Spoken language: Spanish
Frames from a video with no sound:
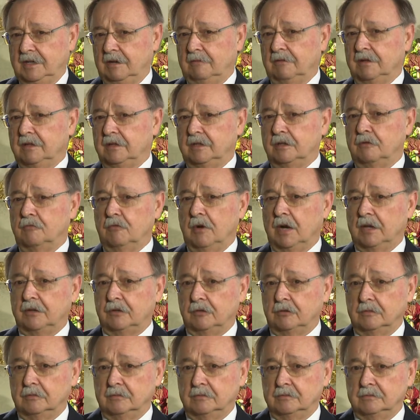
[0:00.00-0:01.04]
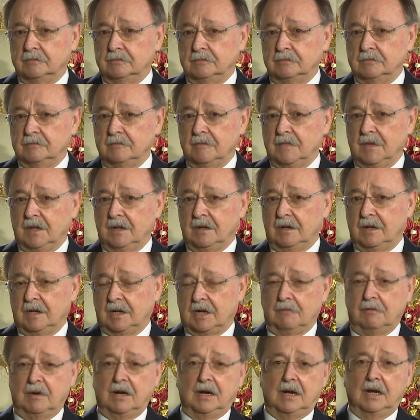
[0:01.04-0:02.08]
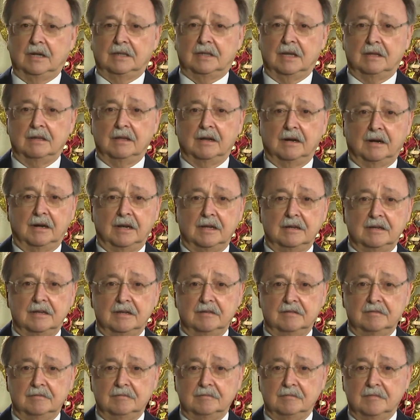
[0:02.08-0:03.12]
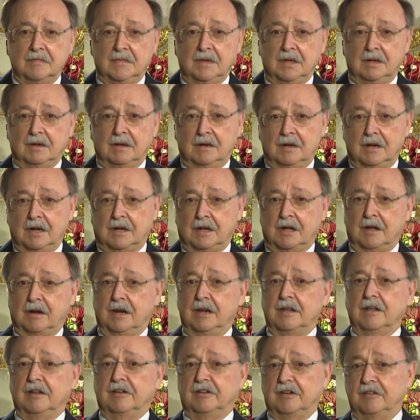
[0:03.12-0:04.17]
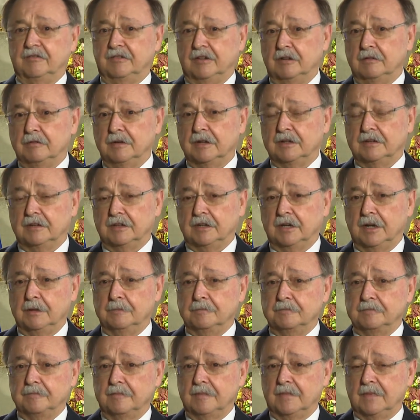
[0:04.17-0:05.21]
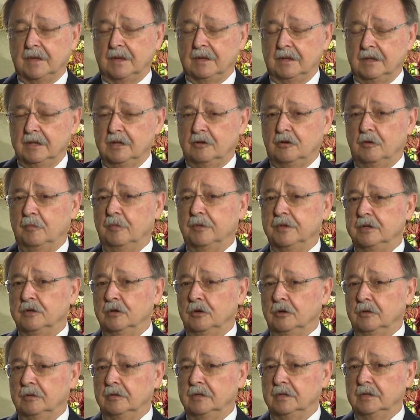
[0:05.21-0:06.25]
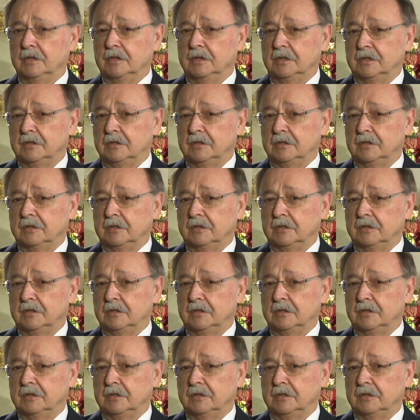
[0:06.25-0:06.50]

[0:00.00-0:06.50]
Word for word: día 24, la cabalgata de Reyes, la carrera San Silvestre y, como digo,